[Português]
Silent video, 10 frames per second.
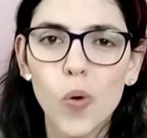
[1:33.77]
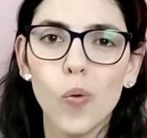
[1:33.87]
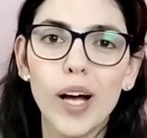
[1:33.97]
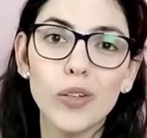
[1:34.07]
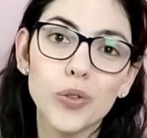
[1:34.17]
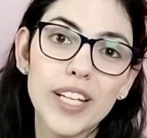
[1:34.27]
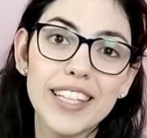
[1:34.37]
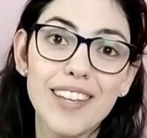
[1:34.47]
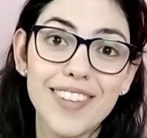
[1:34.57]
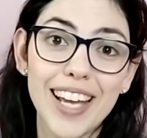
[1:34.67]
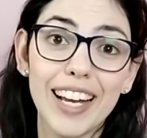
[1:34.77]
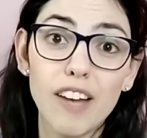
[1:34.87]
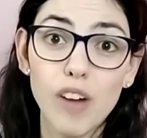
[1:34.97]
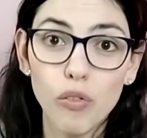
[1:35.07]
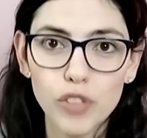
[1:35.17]
O aluno ele deveria
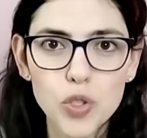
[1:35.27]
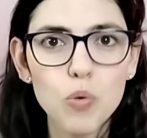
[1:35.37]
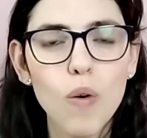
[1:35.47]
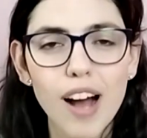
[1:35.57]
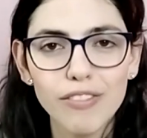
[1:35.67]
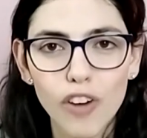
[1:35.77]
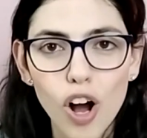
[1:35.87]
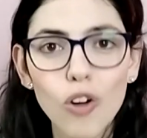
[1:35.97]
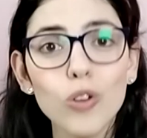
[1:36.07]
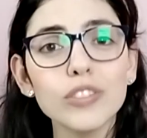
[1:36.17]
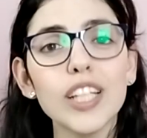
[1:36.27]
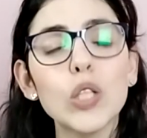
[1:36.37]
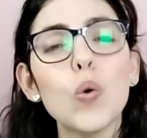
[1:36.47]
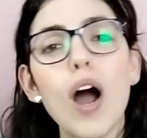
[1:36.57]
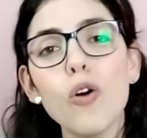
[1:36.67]
gravar um vídeo com a avó
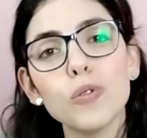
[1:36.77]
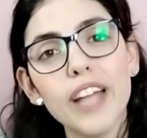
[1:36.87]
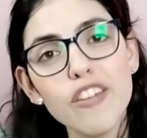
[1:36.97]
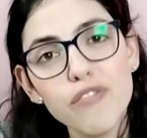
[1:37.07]
contando algo da